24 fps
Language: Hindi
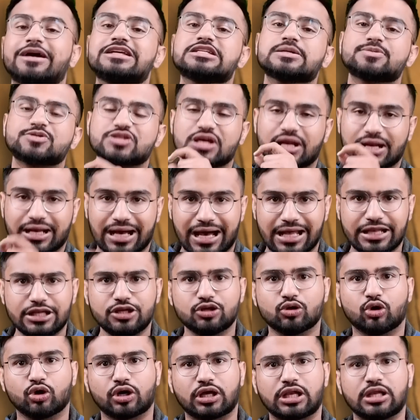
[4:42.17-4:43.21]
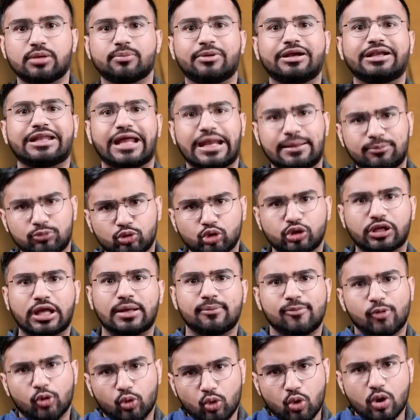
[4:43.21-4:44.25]
भाई जब सरकारी नौकरी में टाइम टू
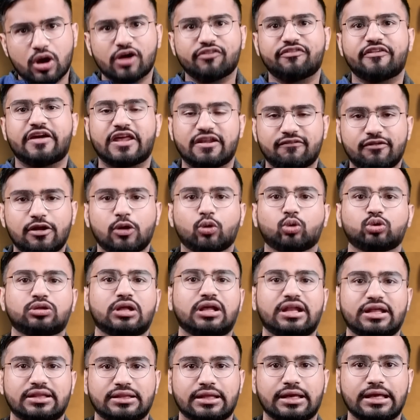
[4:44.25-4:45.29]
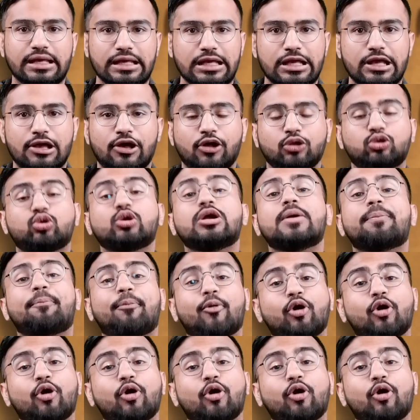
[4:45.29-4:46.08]
टाइम लोगों का फेयरवेल होता रहता है तो ये